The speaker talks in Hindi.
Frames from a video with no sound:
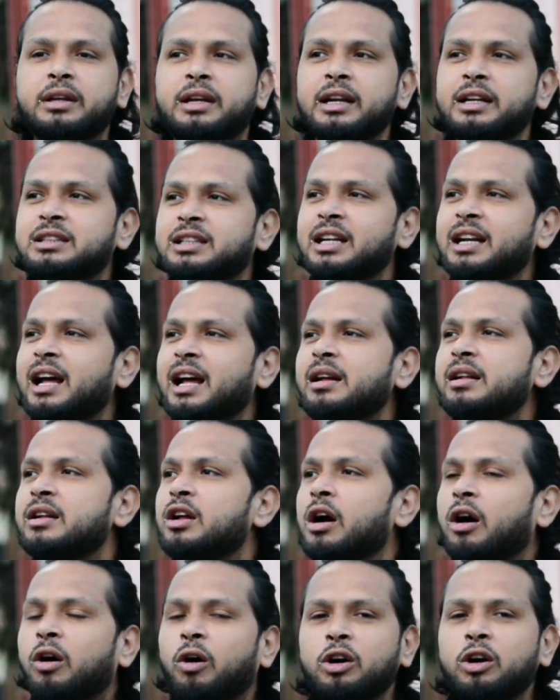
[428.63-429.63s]
कृष्णा
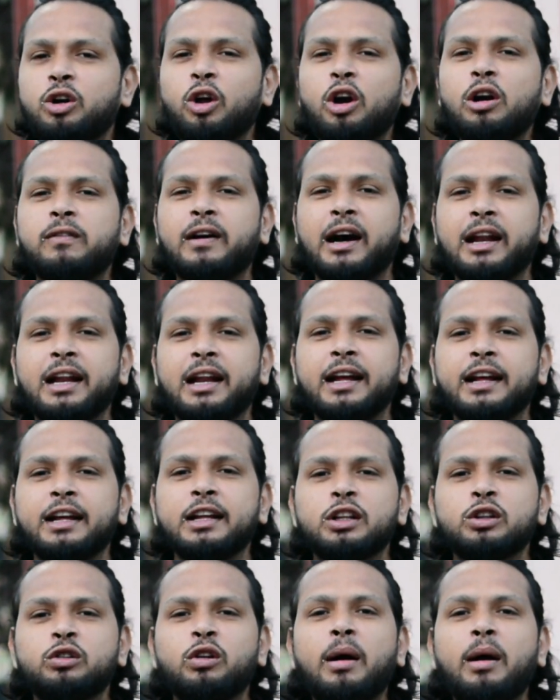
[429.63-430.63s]
और डॉग वाले
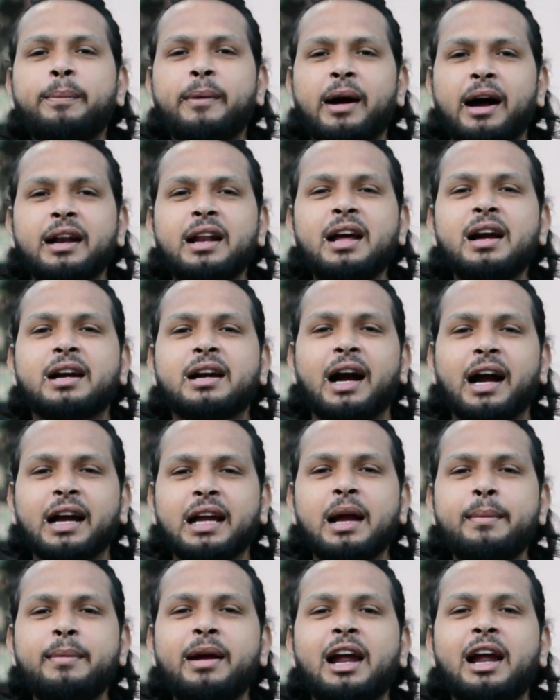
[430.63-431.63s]
तो आप आना खा
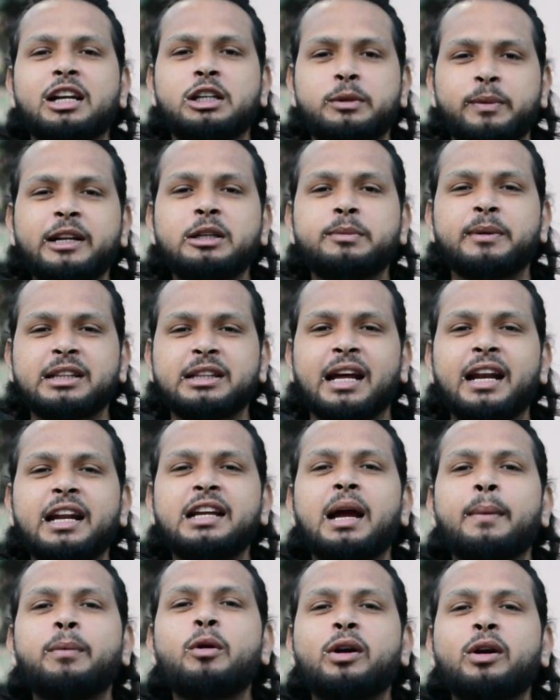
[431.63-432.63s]
के हमें एक्सपीरियंस
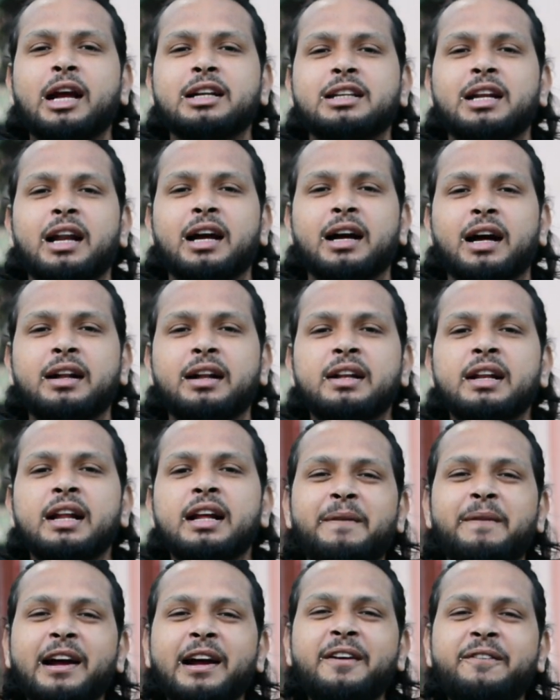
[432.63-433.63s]
बताने कि आपको कैसा लगा
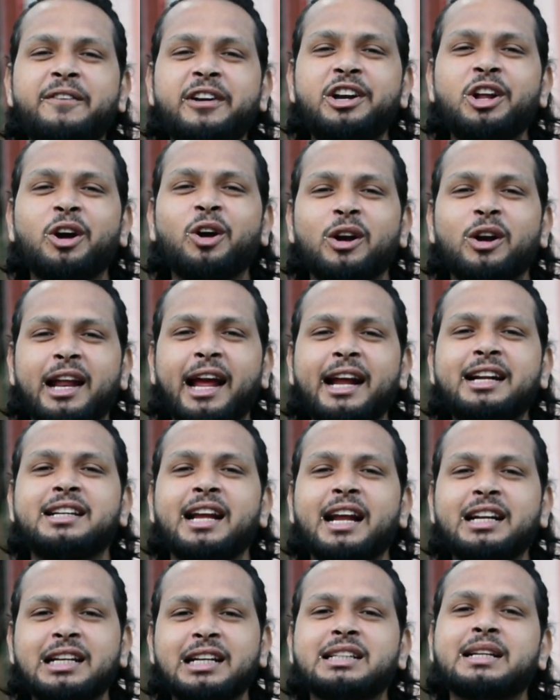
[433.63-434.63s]
बाकी वीडियो को लाइक
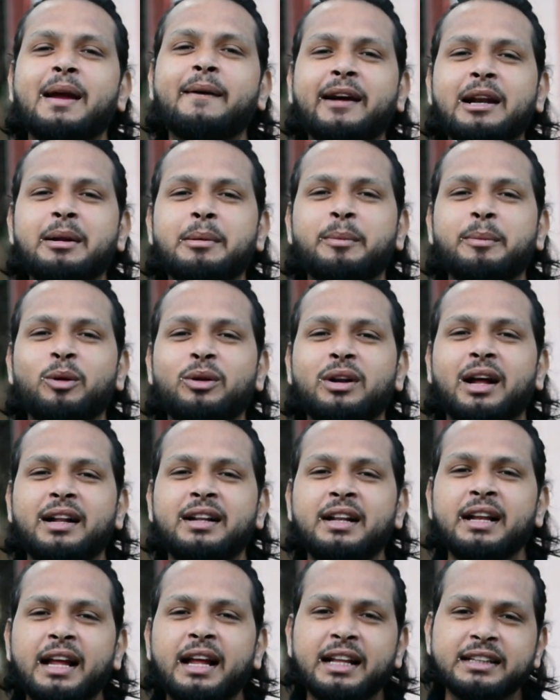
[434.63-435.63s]
शेयर सब्सक्राइब करना बोला
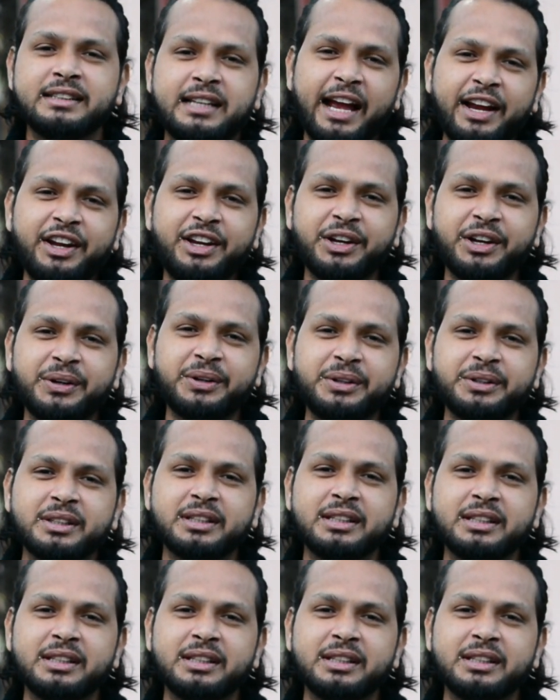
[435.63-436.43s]
थैंक यू